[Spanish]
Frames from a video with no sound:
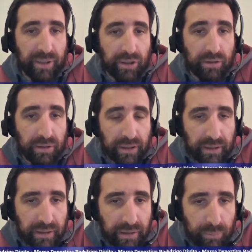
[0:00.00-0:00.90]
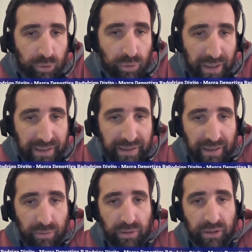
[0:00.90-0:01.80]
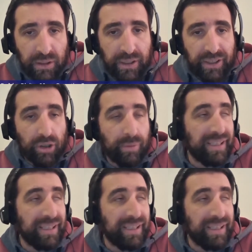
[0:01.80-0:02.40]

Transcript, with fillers: perdón, de mutuales de salud y obras